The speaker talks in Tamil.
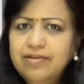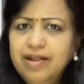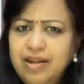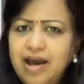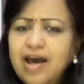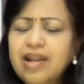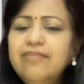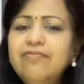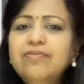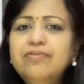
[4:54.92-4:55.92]
நல்ல
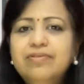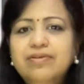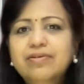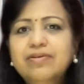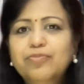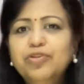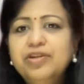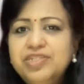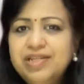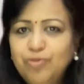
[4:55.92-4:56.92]
அறிவு
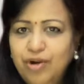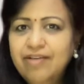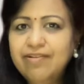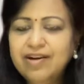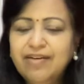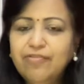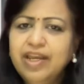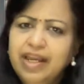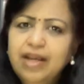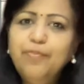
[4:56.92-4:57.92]
முதிர்ச்சி உள்ளவங்க அவங்க
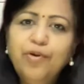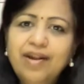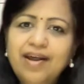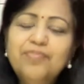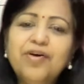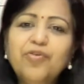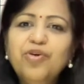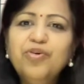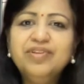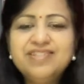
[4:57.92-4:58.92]
எங்க போனாலும்
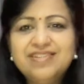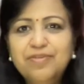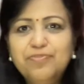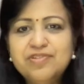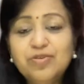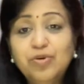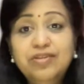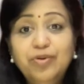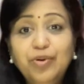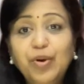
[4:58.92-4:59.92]
அவங்களுக்கு வந்து சிறப்பு சோ இது
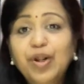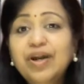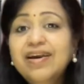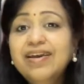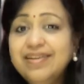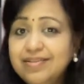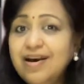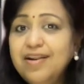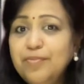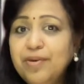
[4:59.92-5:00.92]
ஒரு குரங்கா
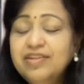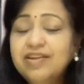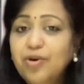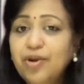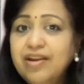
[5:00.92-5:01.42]
இருந்தாலுமே தன்னோட